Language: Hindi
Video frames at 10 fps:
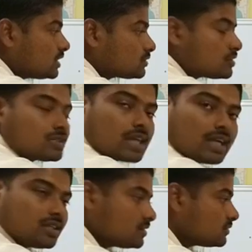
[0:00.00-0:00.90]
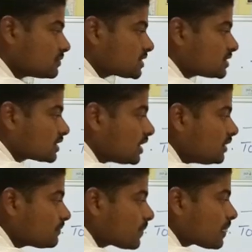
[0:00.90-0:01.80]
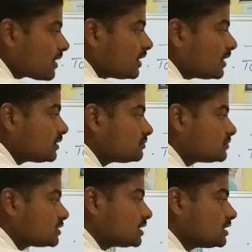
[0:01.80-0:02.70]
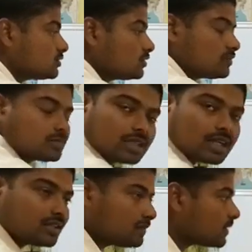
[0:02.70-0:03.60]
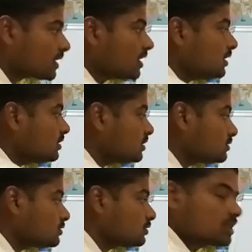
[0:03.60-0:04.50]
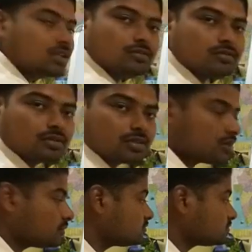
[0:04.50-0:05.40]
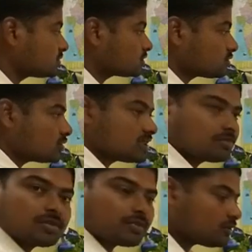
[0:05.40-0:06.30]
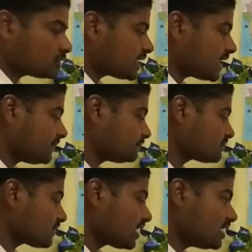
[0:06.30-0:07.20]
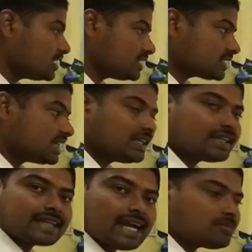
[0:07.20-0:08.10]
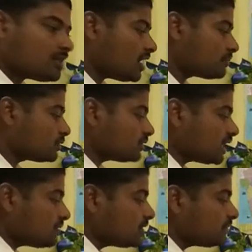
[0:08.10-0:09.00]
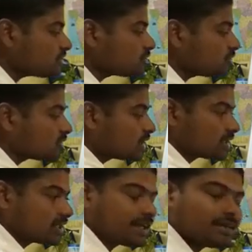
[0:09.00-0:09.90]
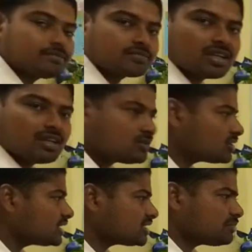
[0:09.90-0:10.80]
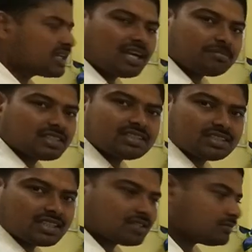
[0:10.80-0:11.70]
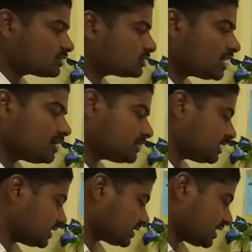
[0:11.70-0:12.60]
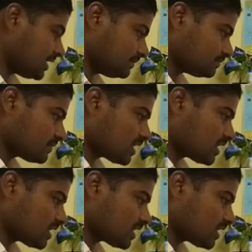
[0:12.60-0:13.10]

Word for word: 360 प्रश्न का तीन सौ नंबर का टोटल क्वेश्चन पेपर होता है इसके लिए टाइम आपको टाइम लिमिट दो घंटे है दो घंटे पर्याप्त है तथ्यात्मक होता है आप दे सकते हैं